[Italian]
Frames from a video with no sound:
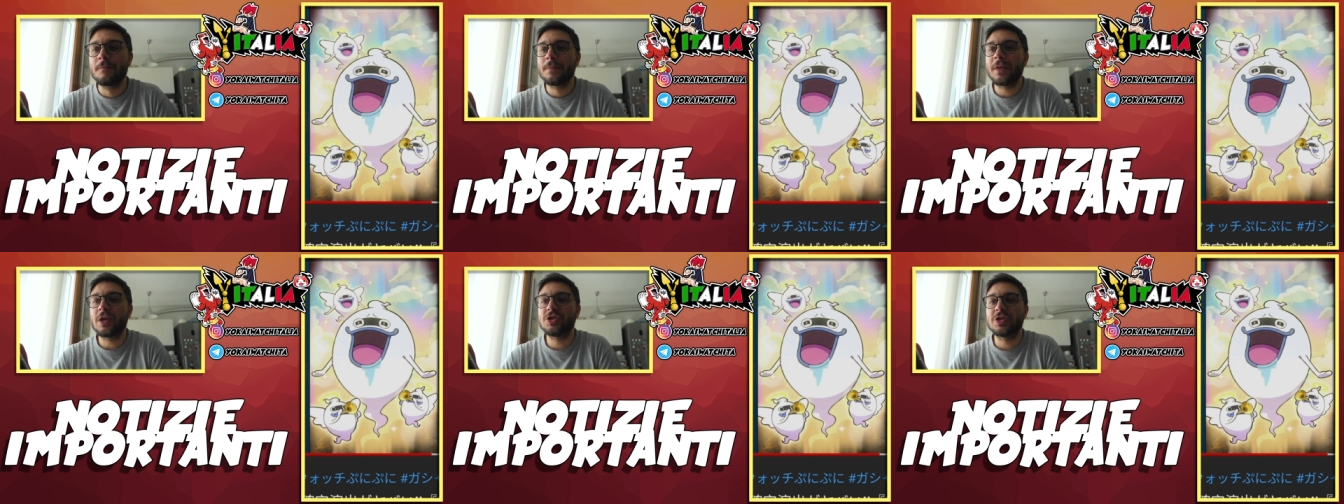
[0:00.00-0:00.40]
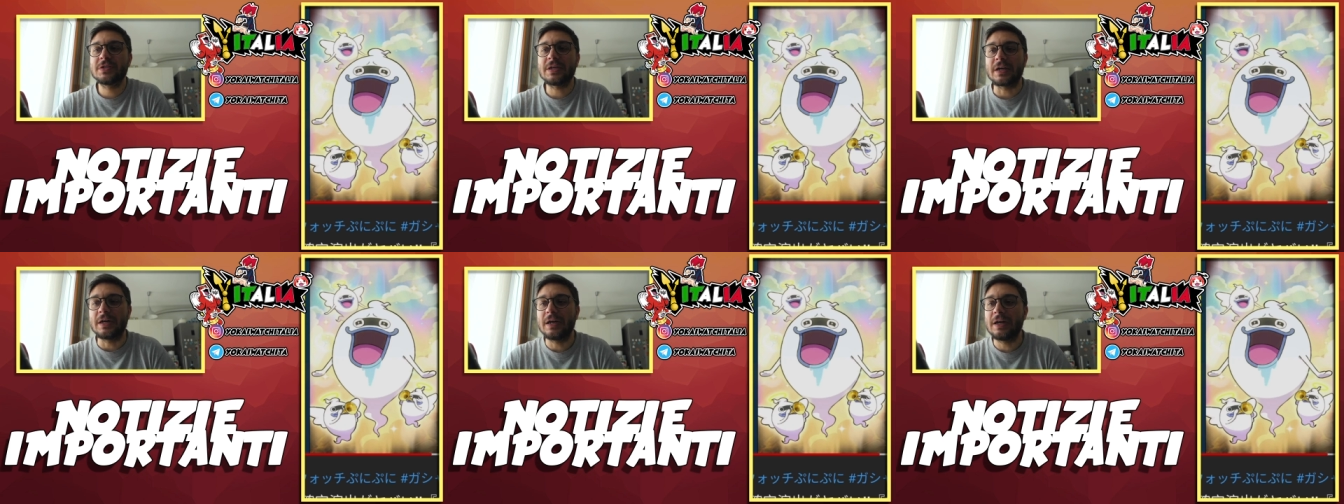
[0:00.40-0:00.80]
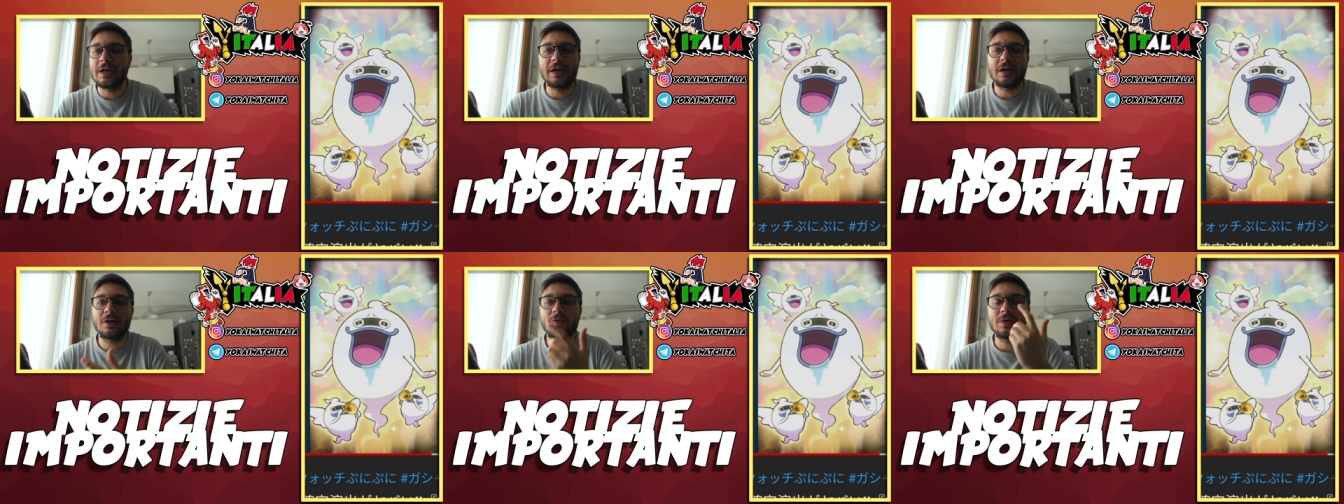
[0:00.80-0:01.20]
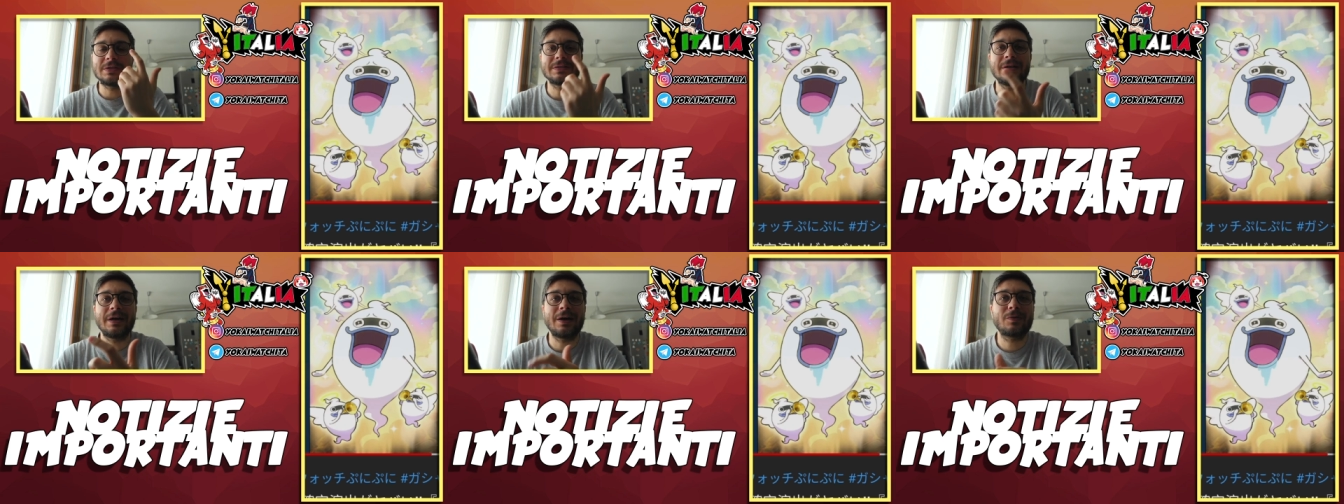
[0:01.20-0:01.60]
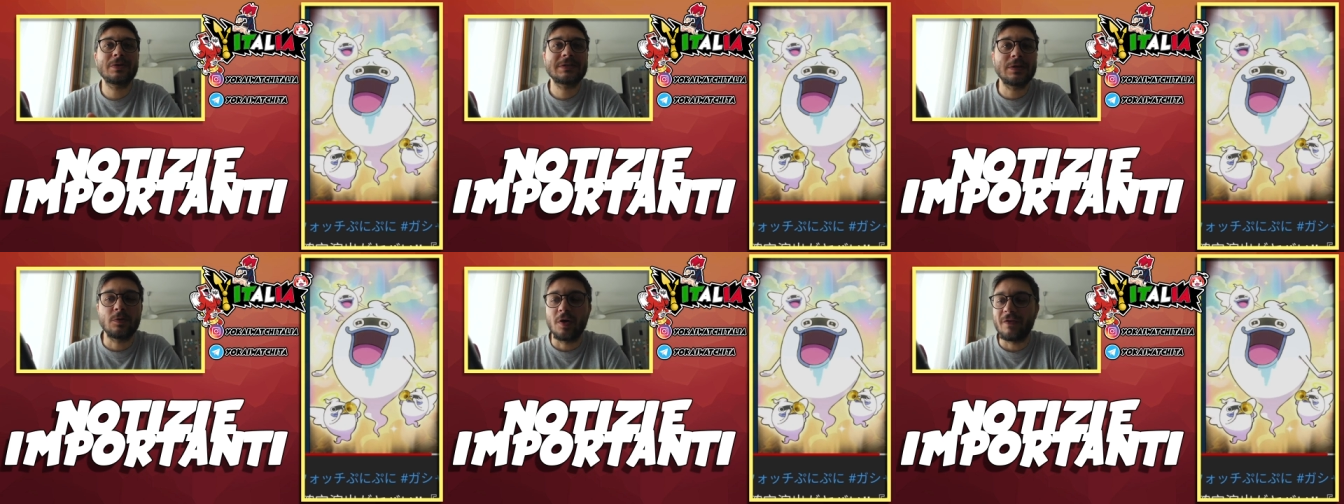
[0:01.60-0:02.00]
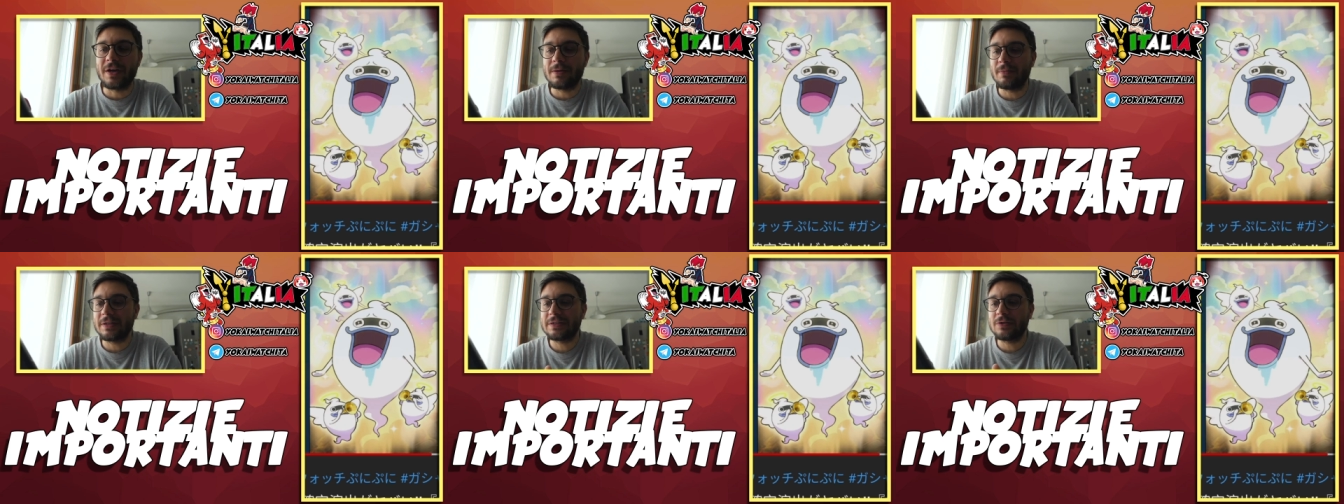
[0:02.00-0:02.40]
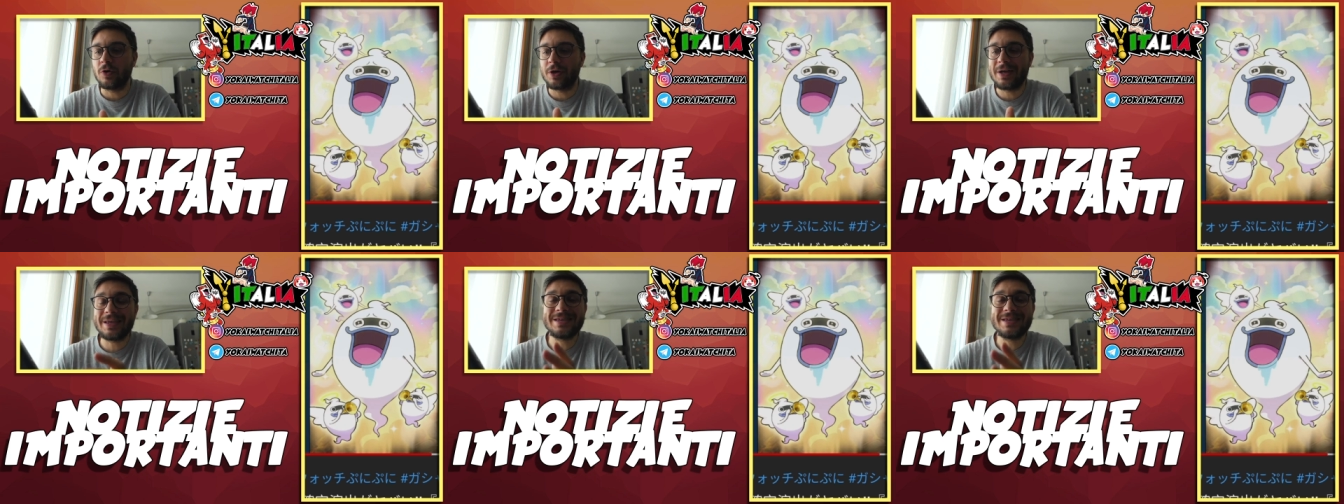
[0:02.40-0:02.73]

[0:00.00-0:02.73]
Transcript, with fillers: e ci sarà questa, questa nuova animazione,